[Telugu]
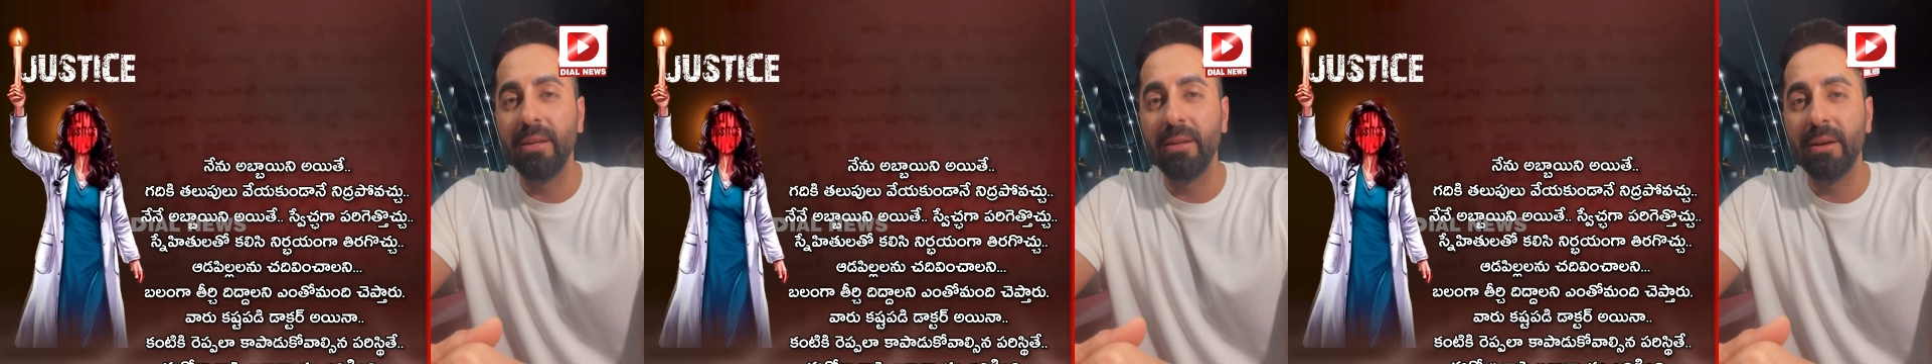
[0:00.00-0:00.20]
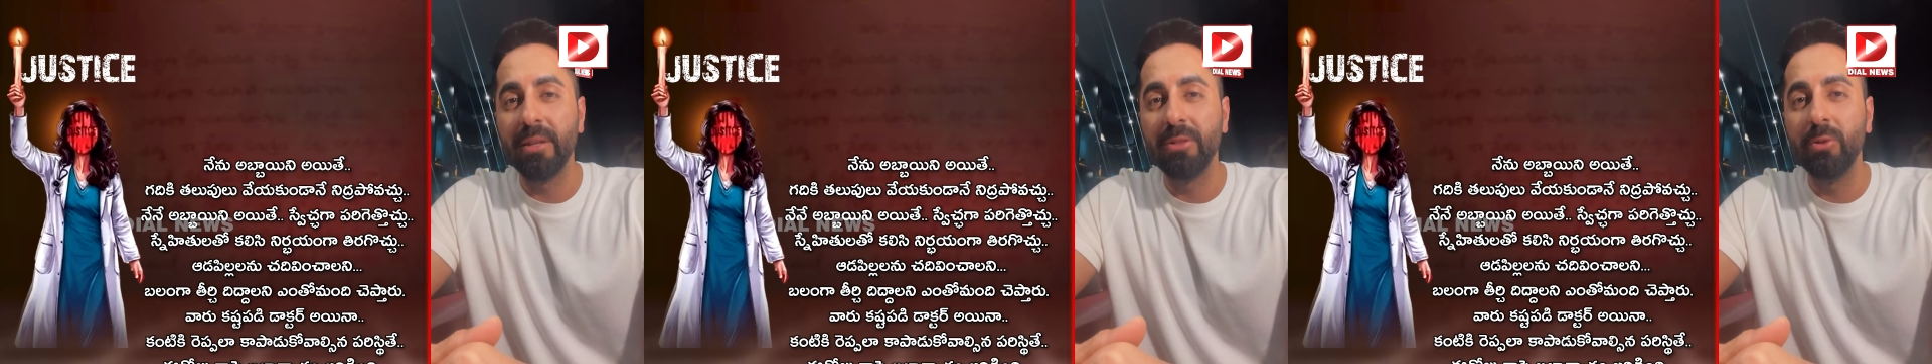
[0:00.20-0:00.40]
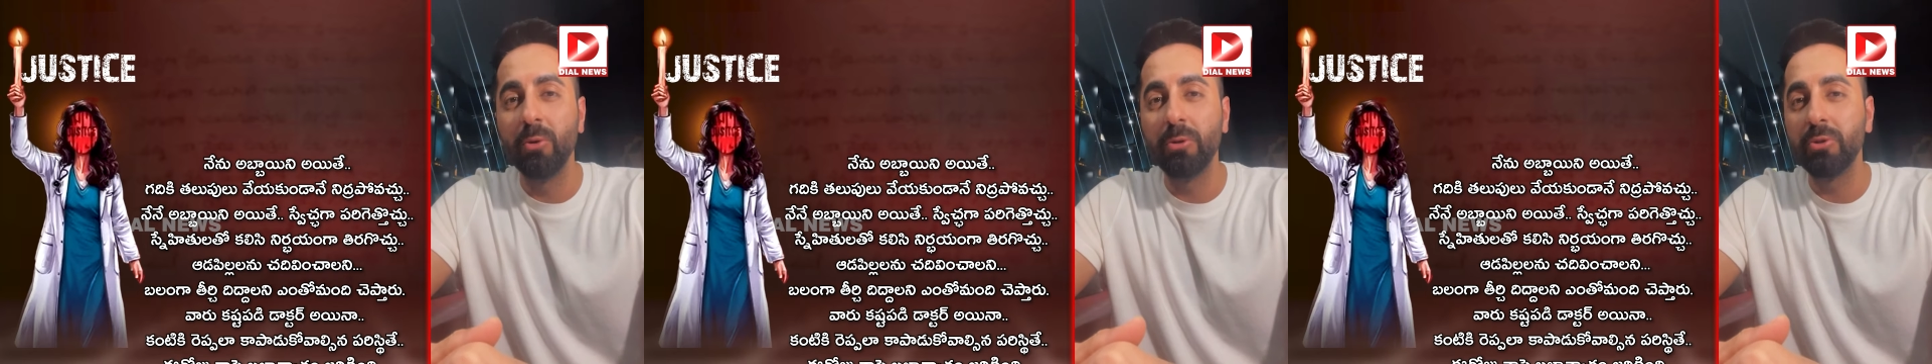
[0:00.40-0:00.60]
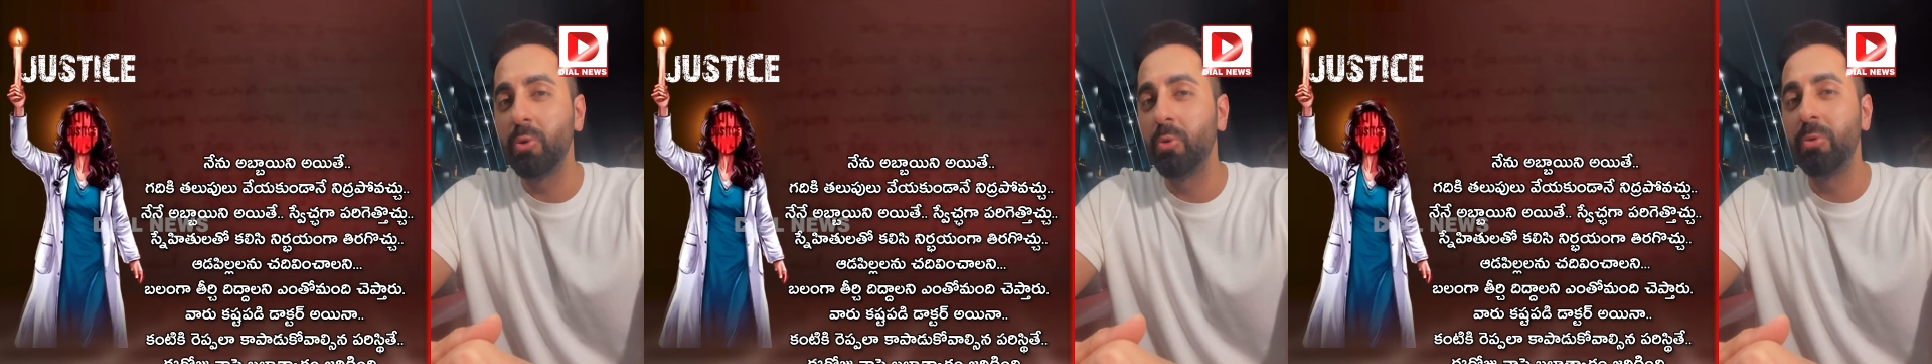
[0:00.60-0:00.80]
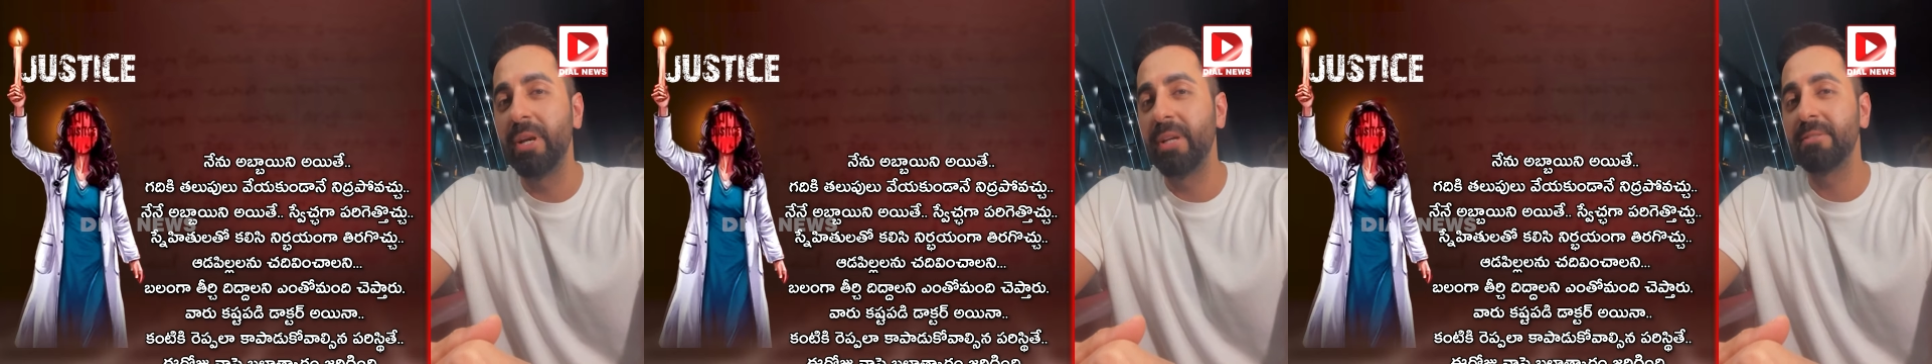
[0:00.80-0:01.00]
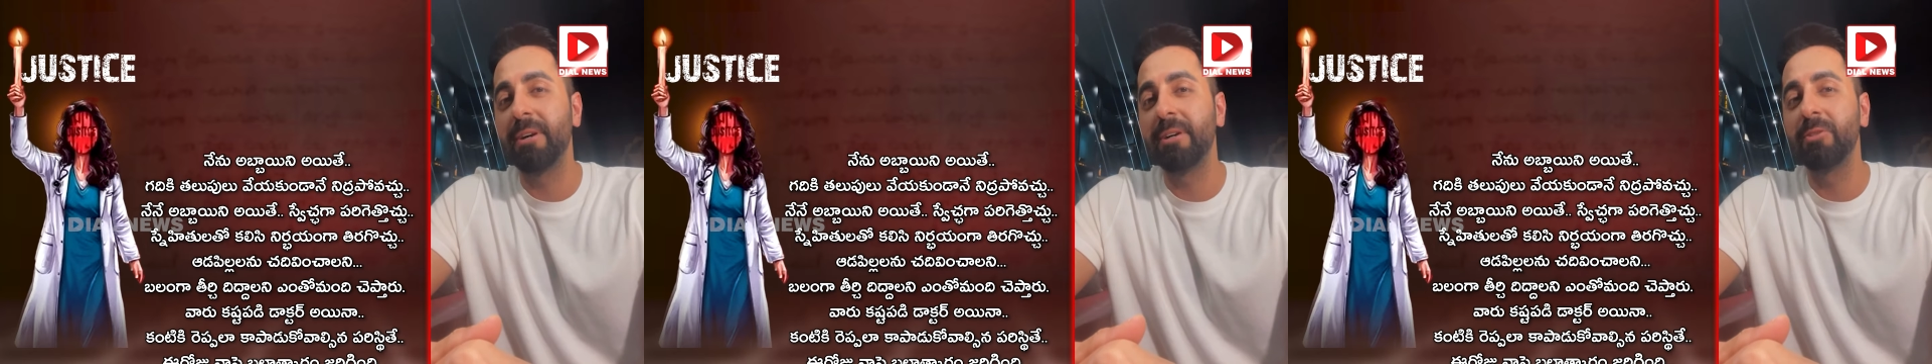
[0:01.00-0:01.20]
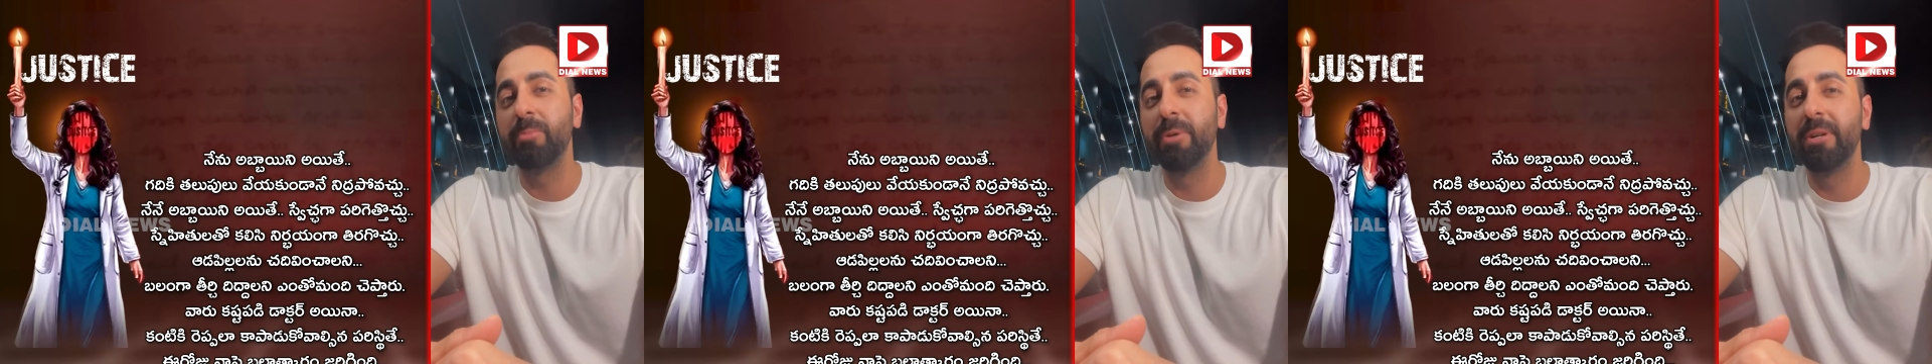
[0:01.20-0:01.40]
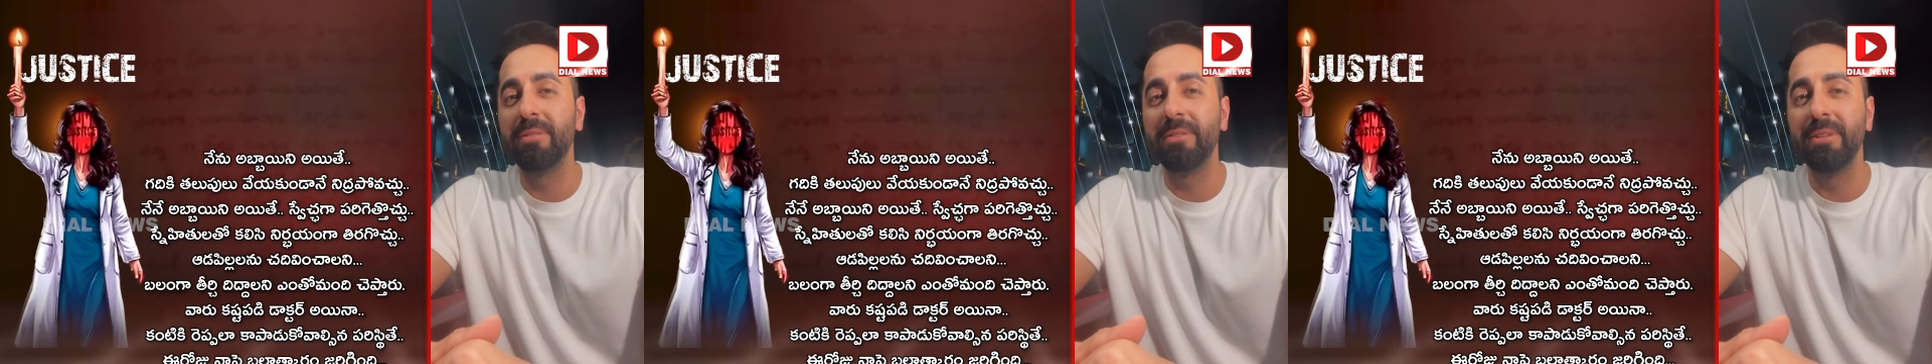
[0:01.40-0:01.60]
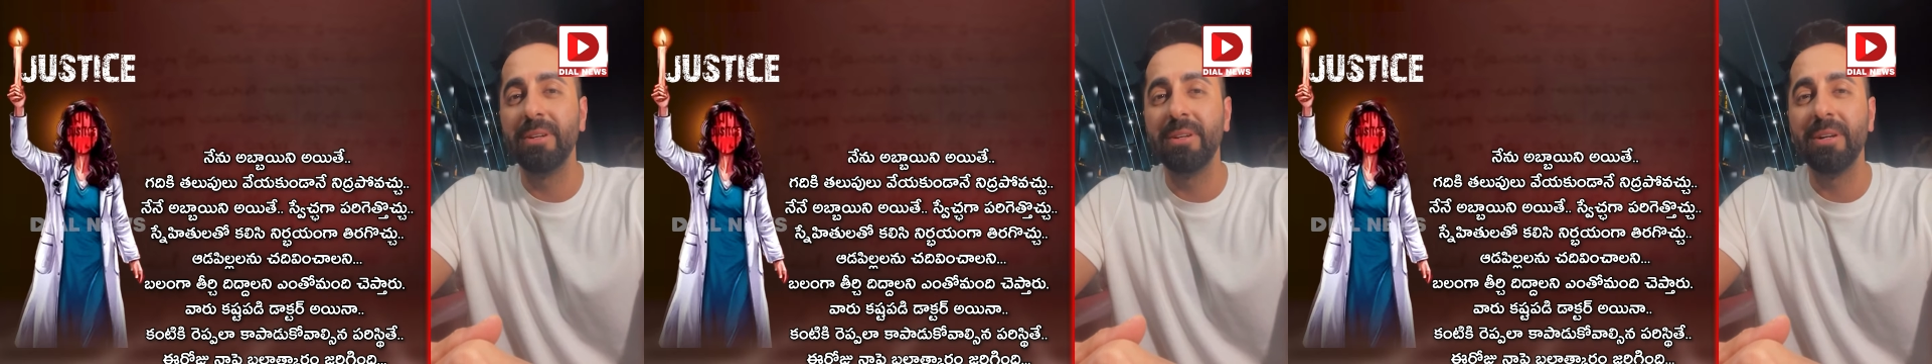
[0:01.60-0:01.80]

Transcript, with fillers: స్వేచ్ఛగా పరుగెత్తొచ్చు